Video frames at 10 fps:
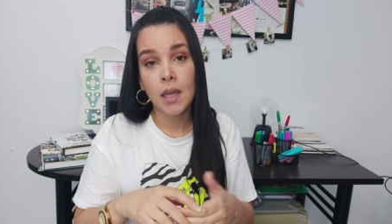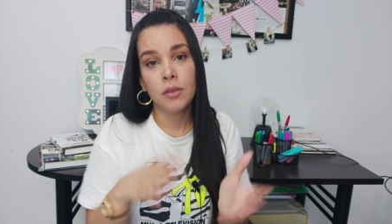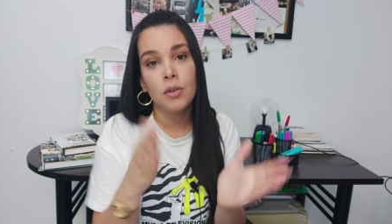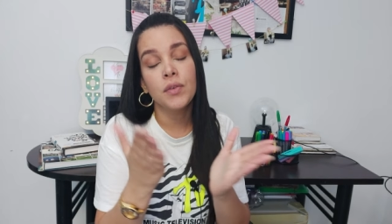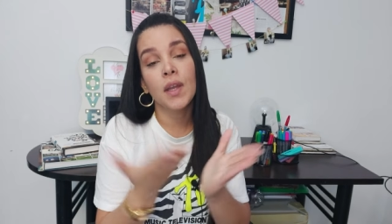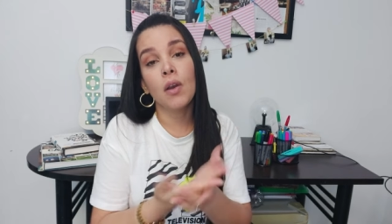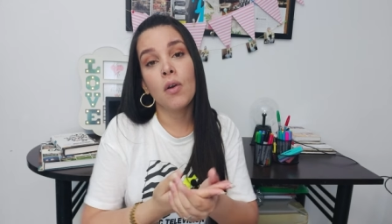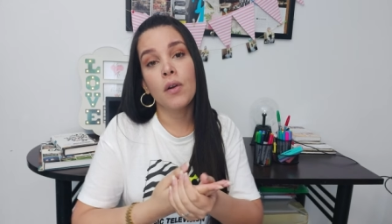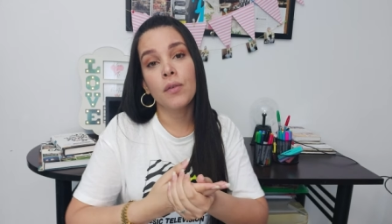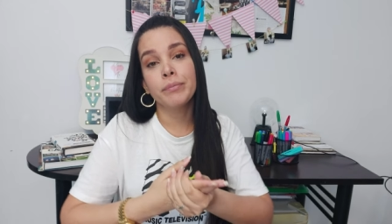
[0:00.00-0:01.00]
Entonces,
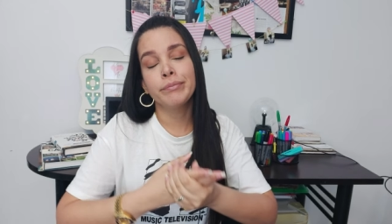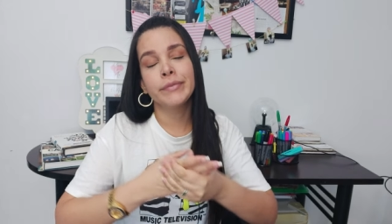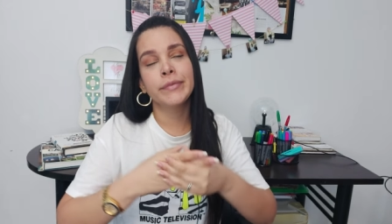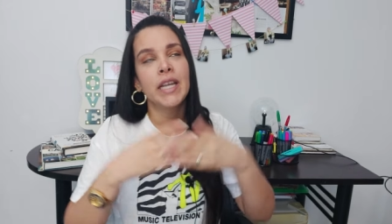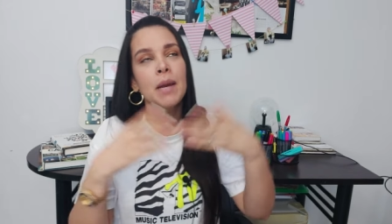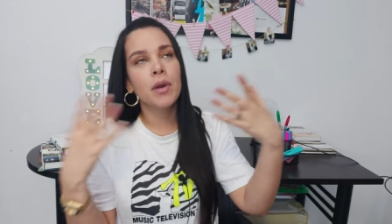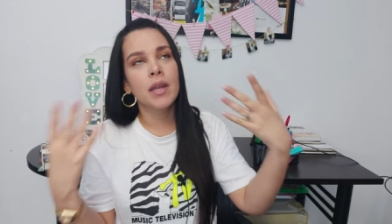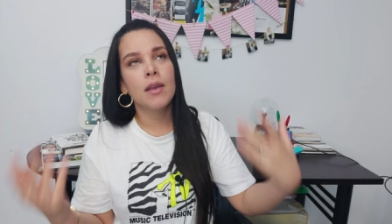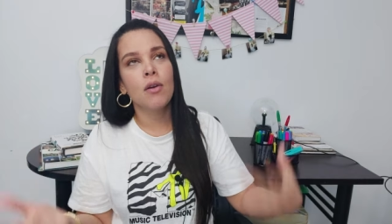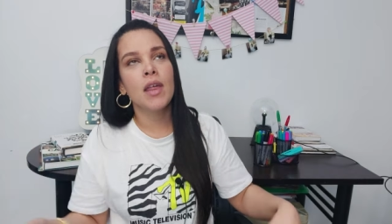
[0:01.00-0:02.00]
con, digamos
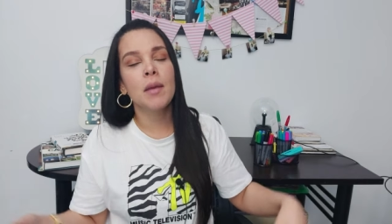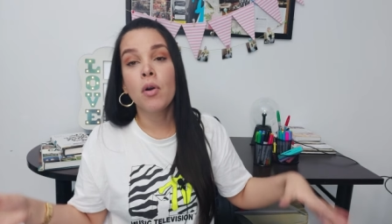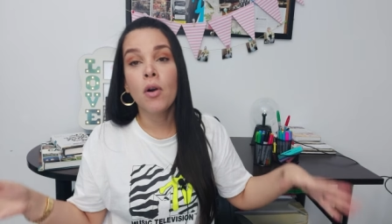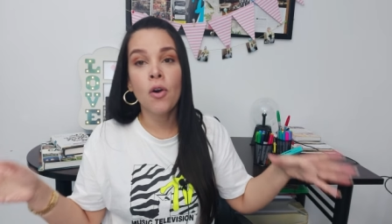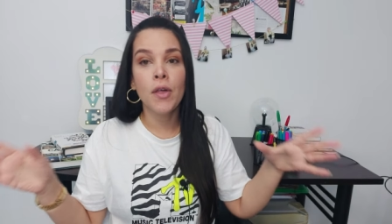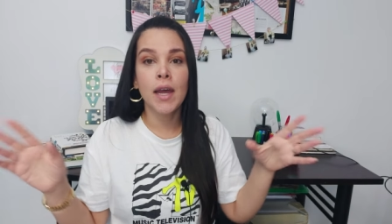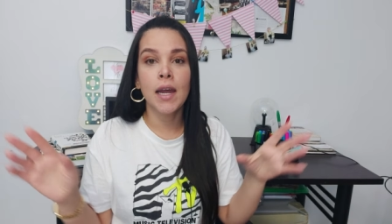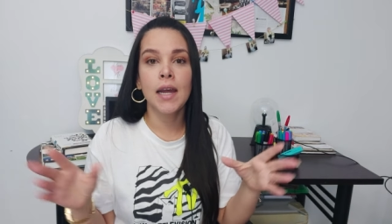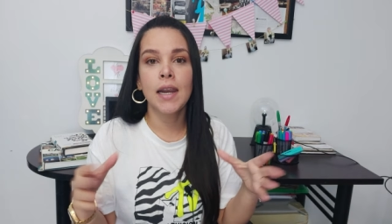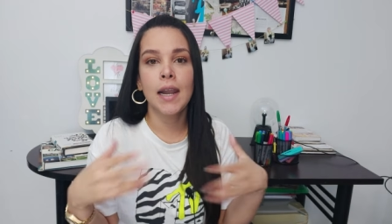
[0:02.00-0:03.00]
que llegó de
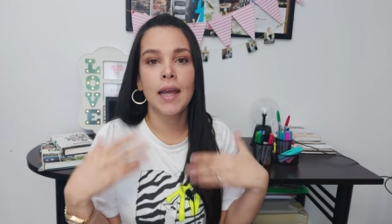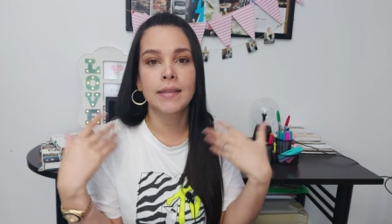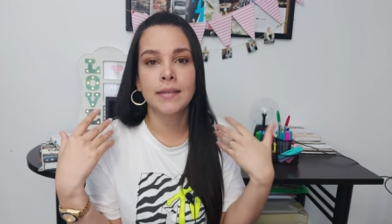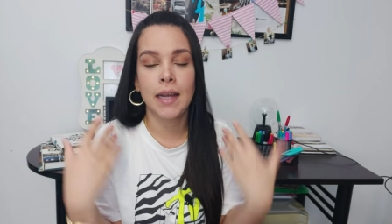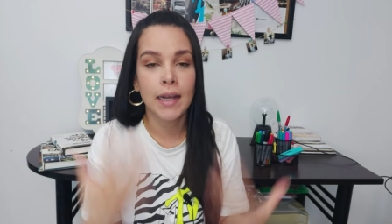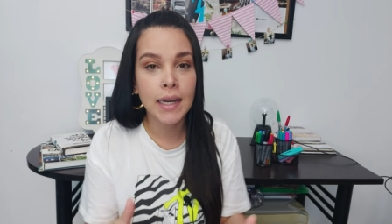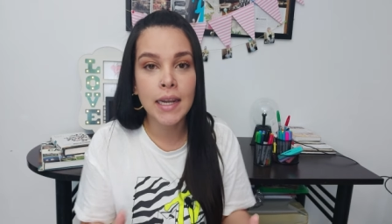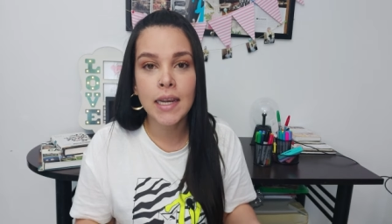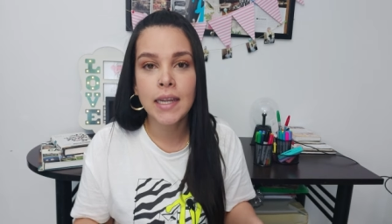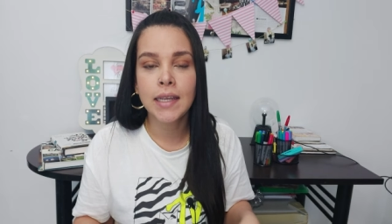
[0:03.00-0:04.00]
moda las
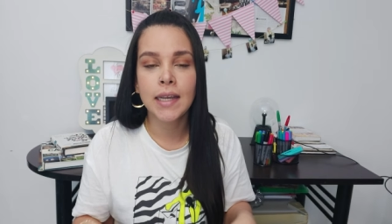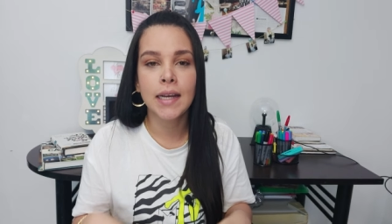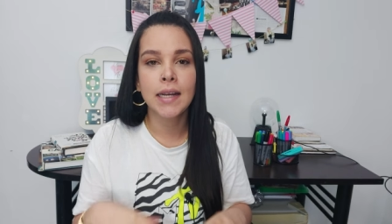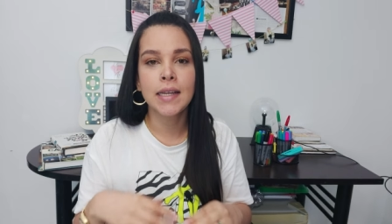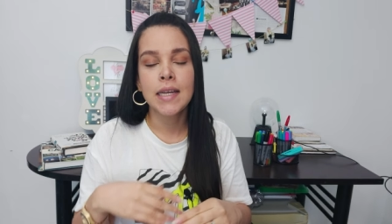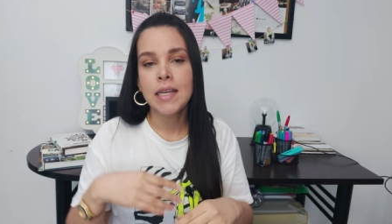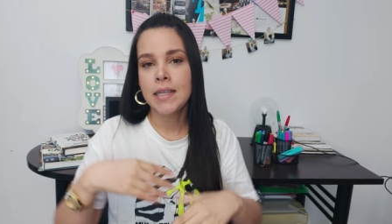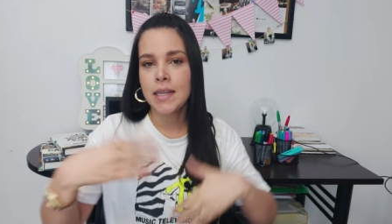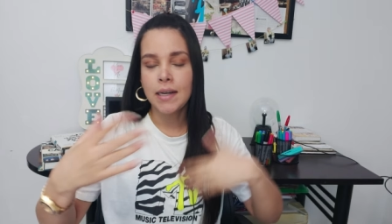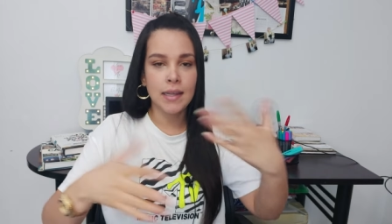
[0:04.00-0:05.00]
acrílicas
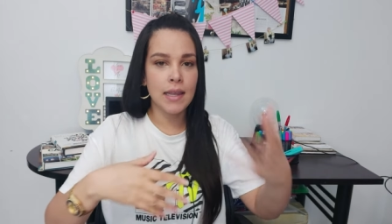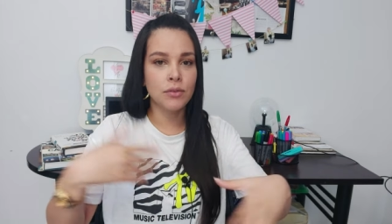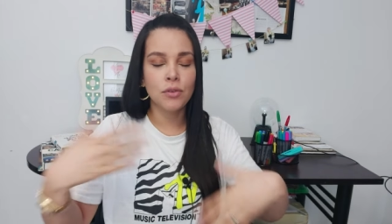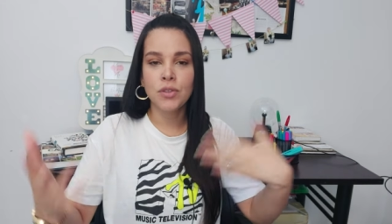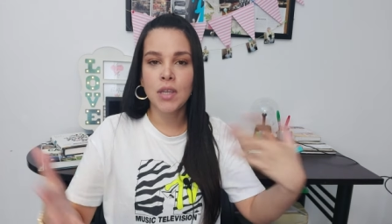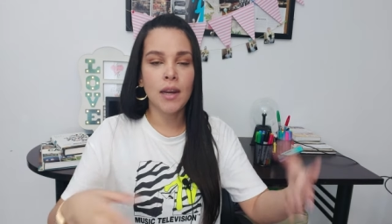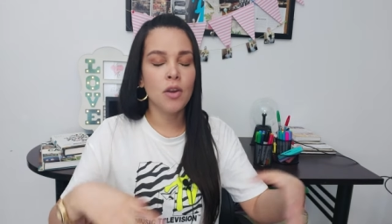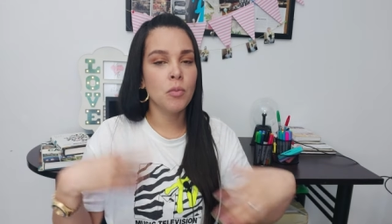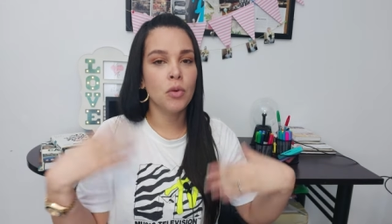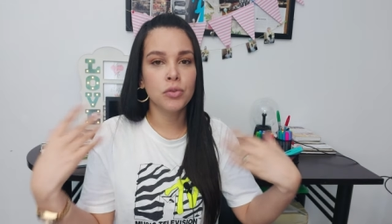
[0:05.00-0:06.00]
y en redes
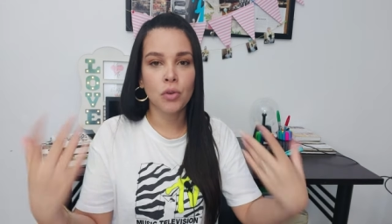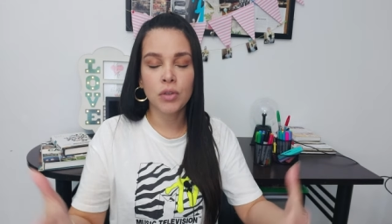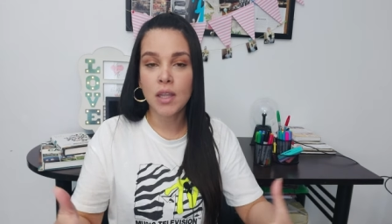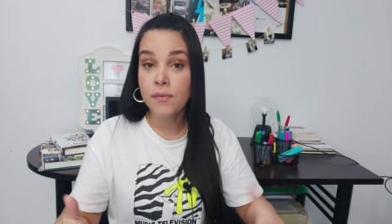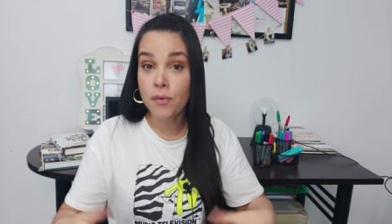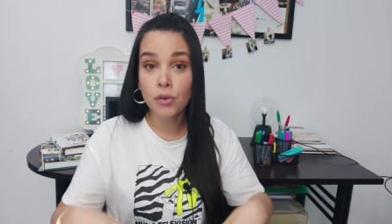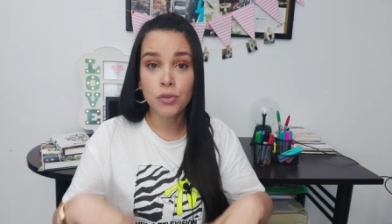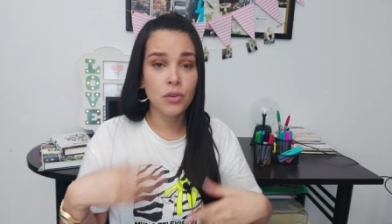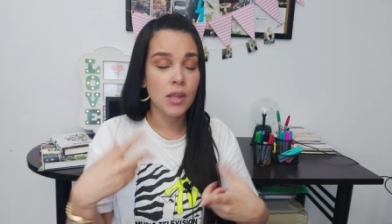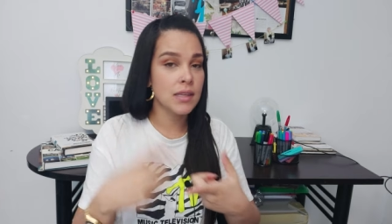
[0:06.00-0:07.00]
sociales un montón de
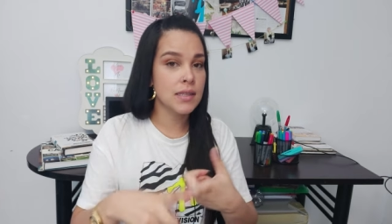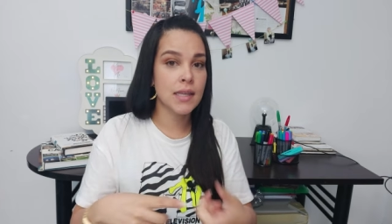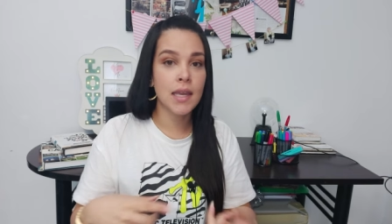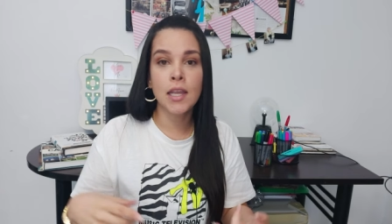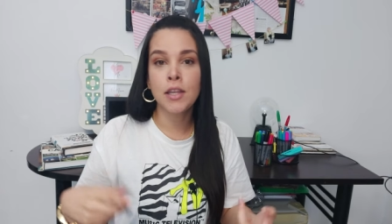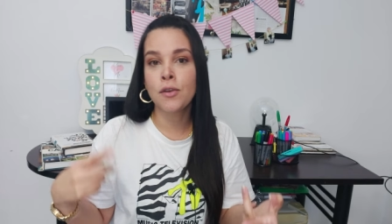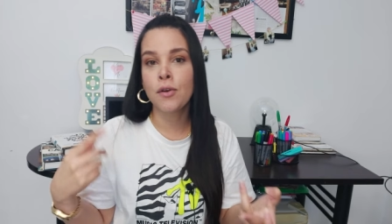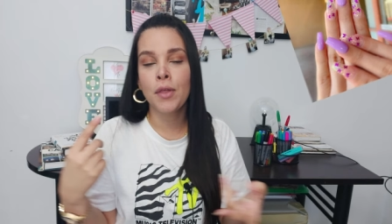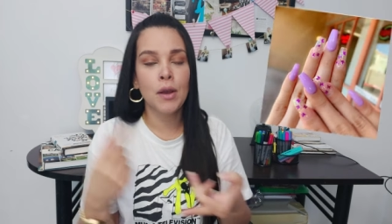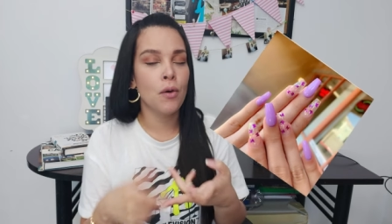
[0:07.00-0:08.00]
fotos, de
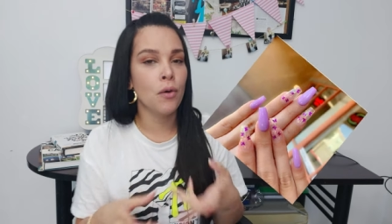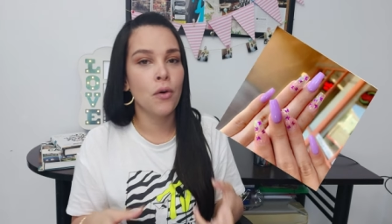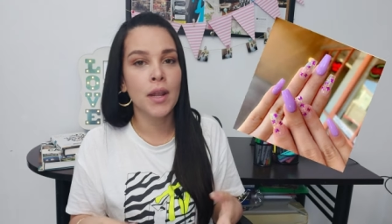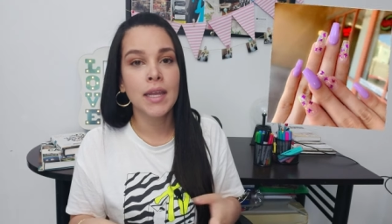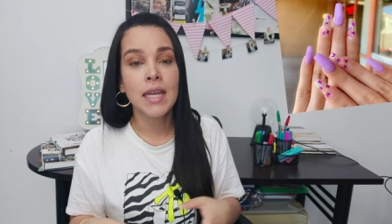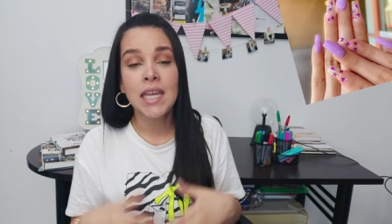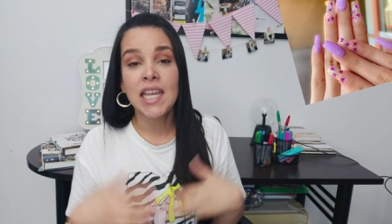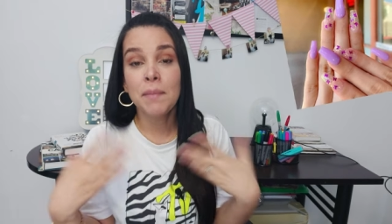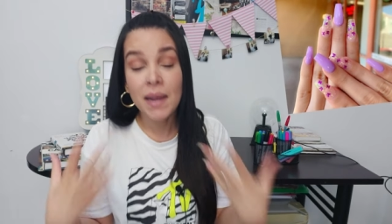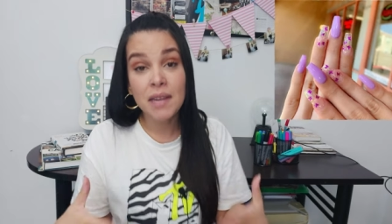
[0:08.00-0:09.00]
diseños, de colores
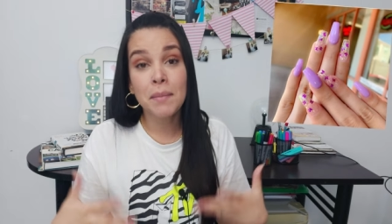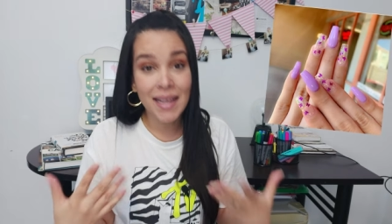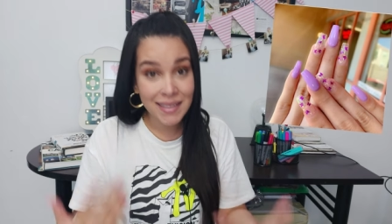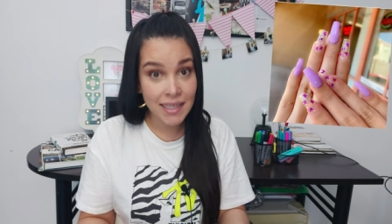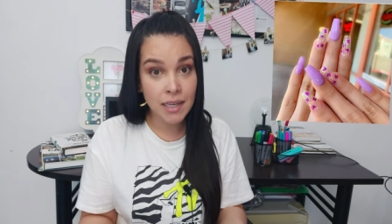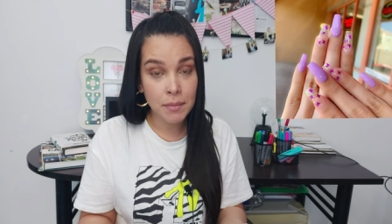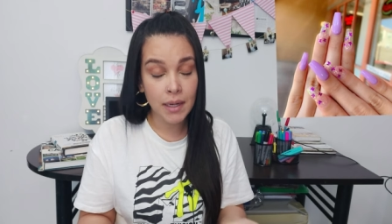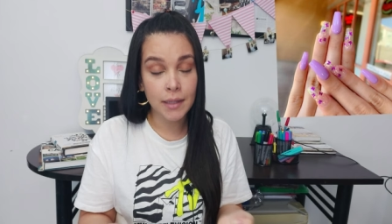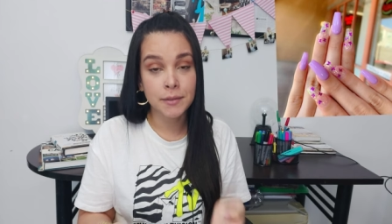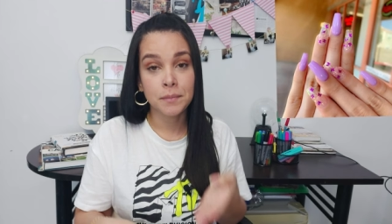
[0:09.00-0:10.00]
y me animé a
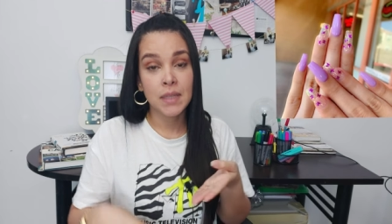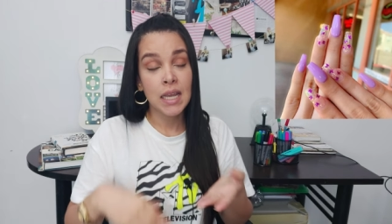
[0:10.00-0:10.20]
hacérmelas.